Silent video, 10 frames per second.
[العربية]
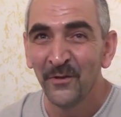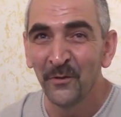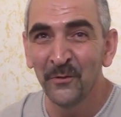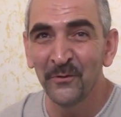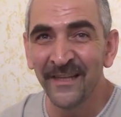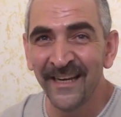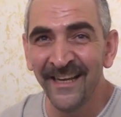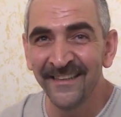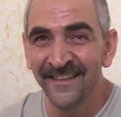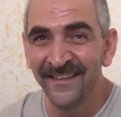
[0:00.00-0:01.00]
قلت له
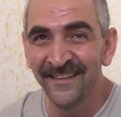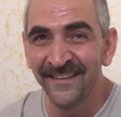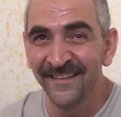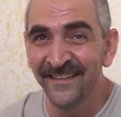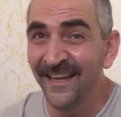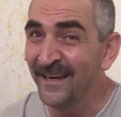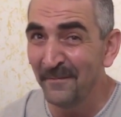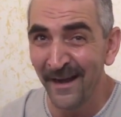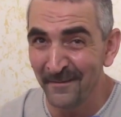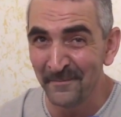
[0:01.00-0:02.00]
صراحه
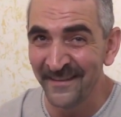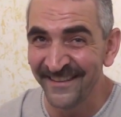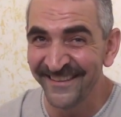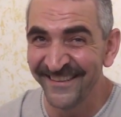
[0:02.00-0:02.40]
يعلمها ربي